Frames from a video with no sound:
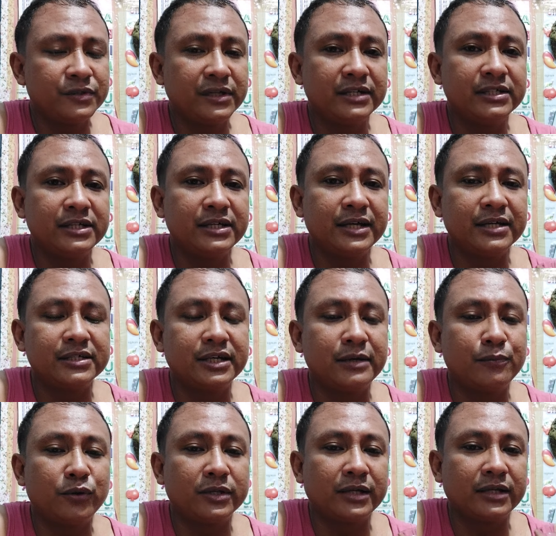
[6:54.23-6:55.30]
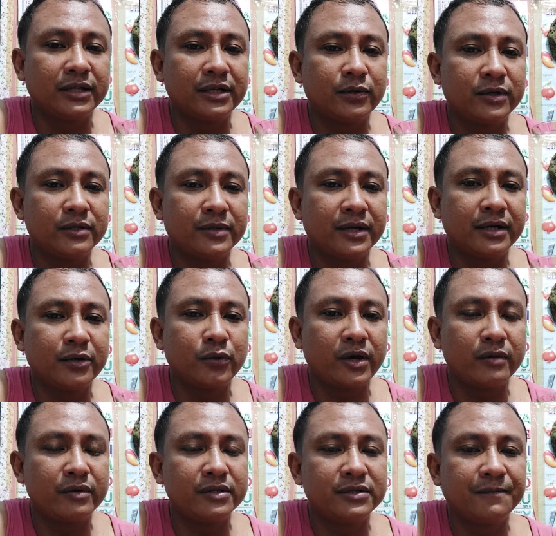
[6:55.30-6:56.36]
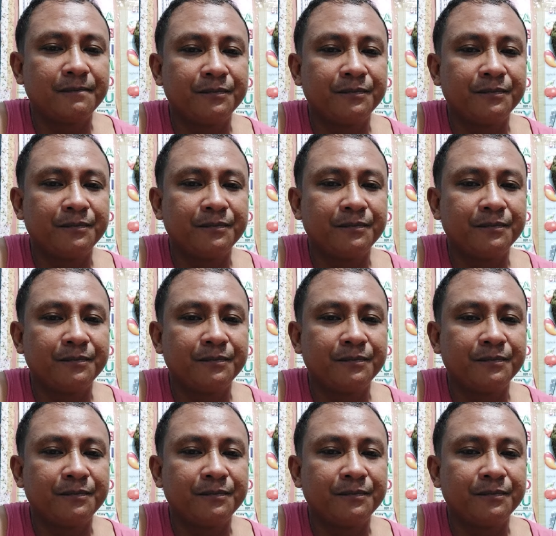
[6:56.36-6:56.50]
Kasi yan kasi importante na kung ano requirement.